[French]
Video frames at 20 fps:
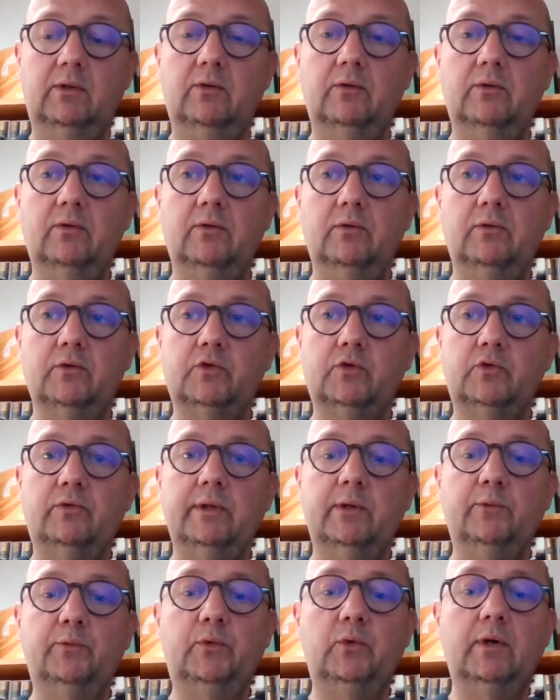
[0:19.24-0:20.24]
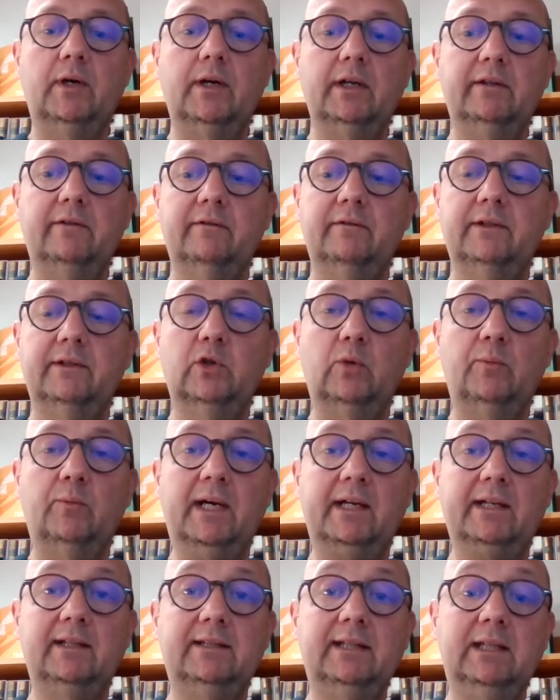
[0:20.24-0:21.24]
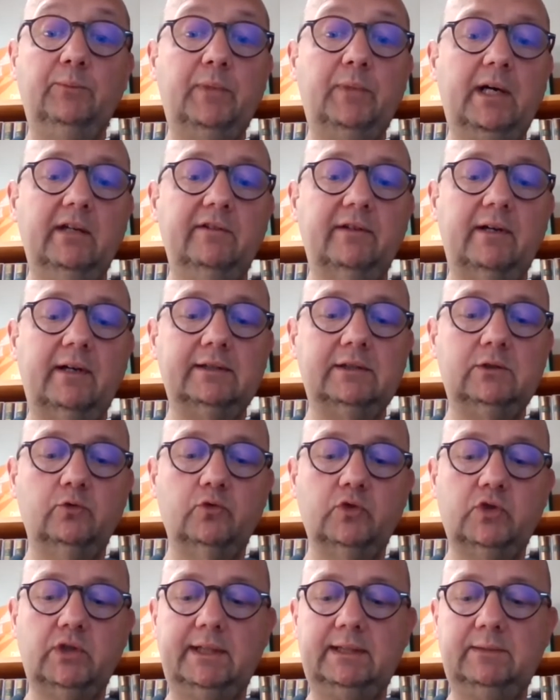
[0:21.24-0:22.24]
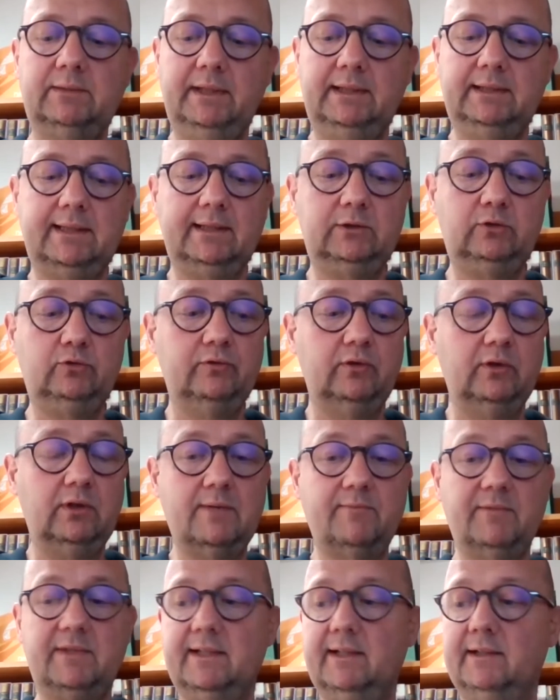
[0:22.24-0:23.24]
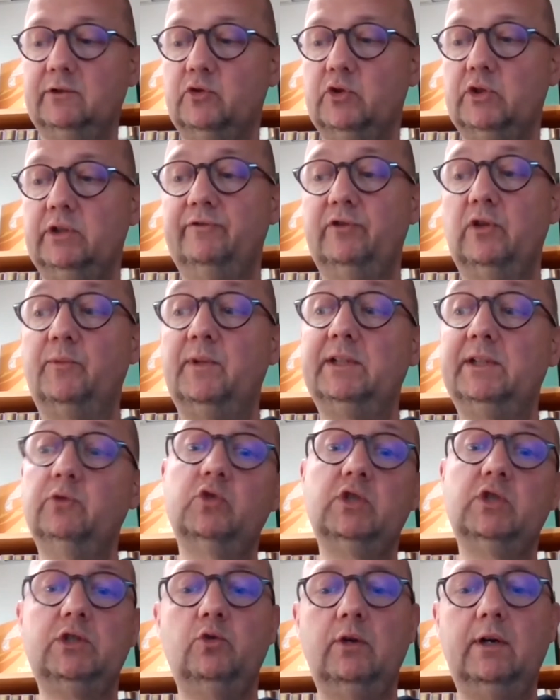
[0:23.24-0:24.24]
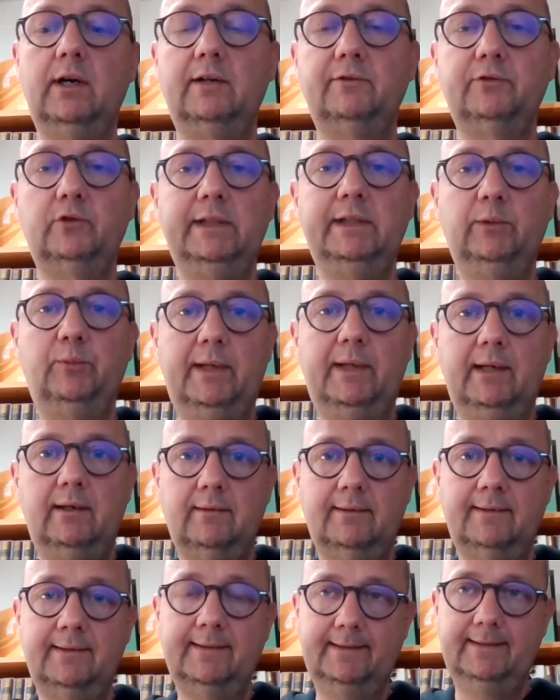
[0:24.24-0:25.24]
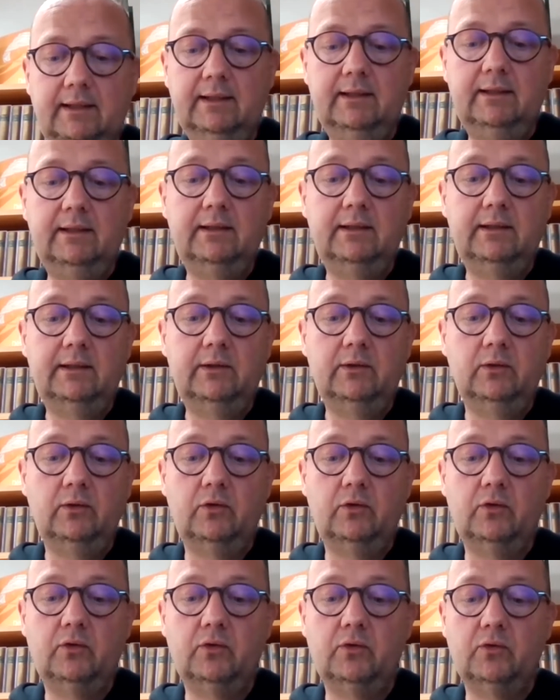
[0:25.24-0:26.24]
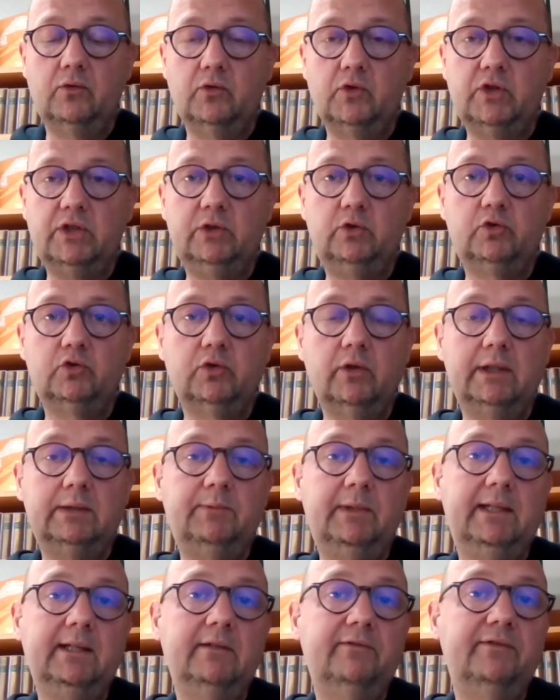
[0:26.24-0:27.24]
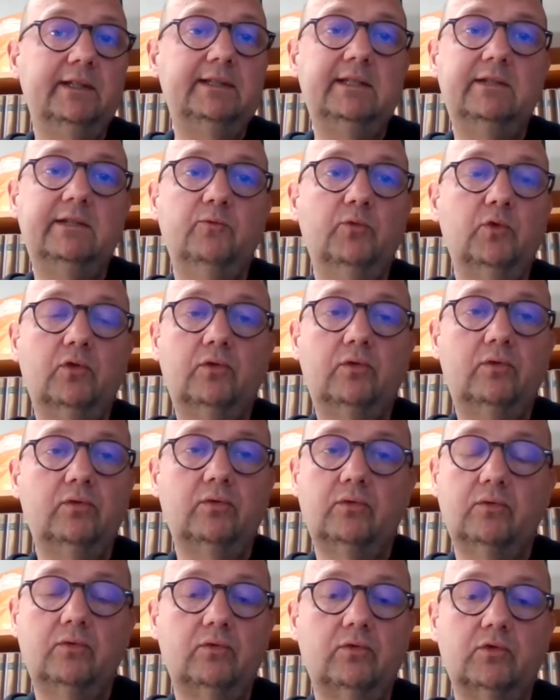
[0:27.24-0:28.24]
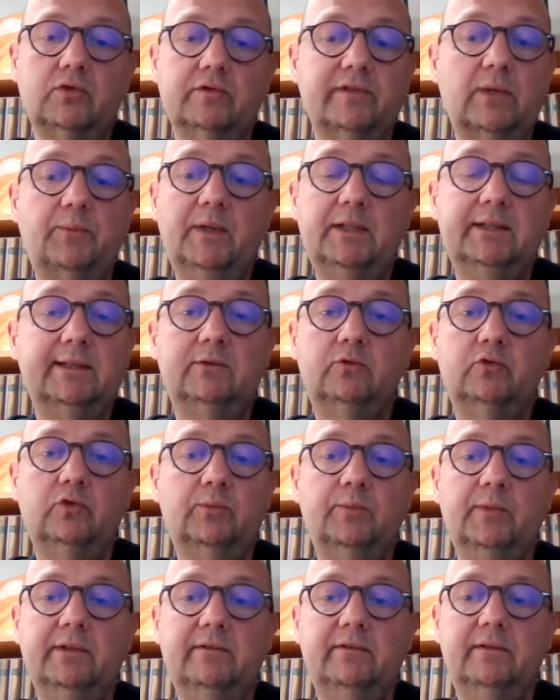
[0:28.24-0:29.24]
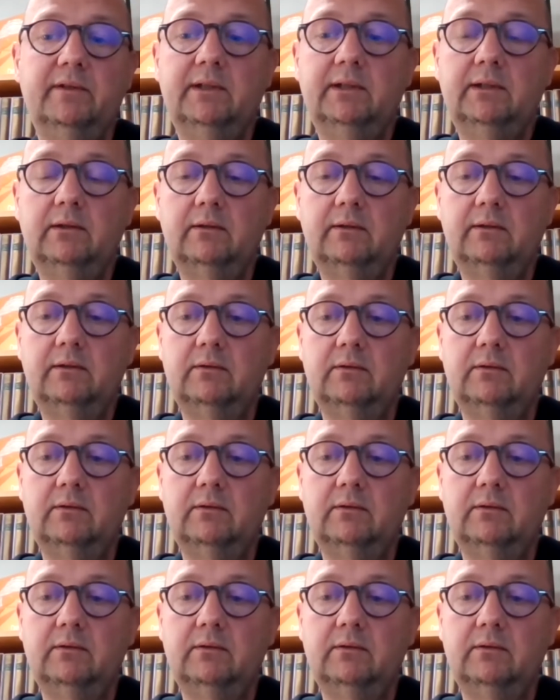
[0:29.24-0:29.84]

je suis un peu arrivé dans le marketing par effraction, j'explique ça souvent comme ça, parce que j'ai une formation de géographe au départ. Et j'ai toujours expliqué effectivement que je ne ferais pas ça toute ma vie,